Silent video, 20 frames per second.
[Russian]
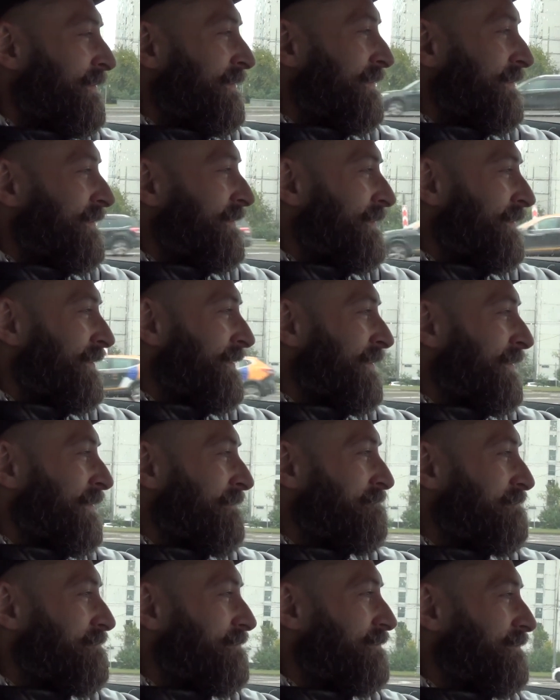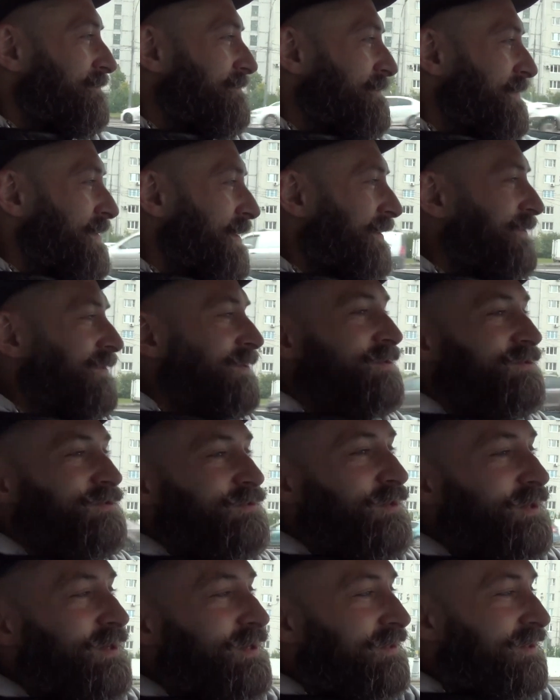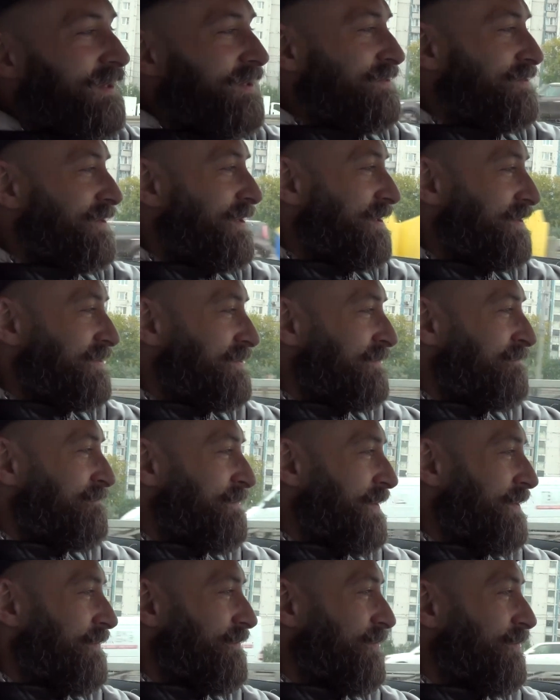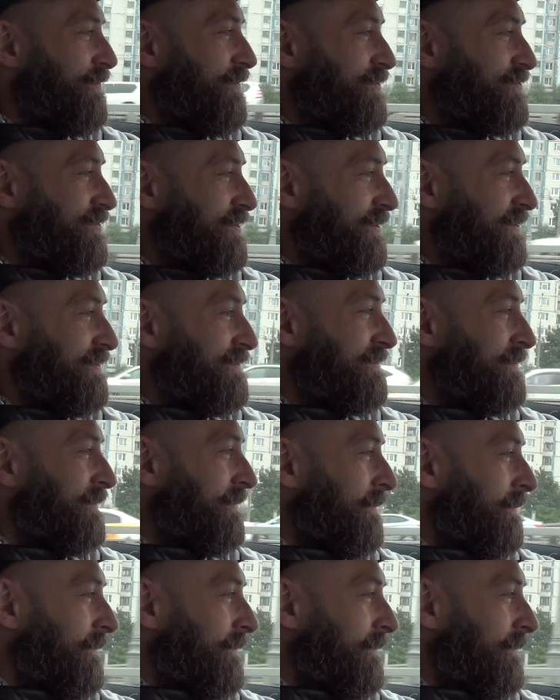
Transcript: А, эта история касается в первую очередь